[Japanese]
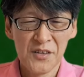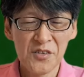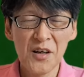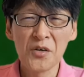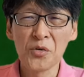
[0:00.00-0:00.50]

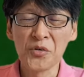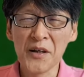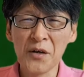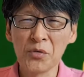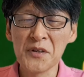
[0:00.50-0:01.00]
じゃあこの
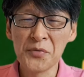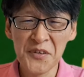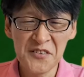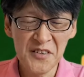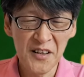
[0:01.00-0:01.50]
ね、お手
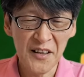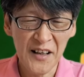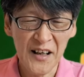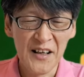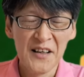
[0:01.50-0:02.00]
振りしなが
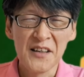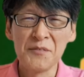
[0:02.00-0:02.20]
ら、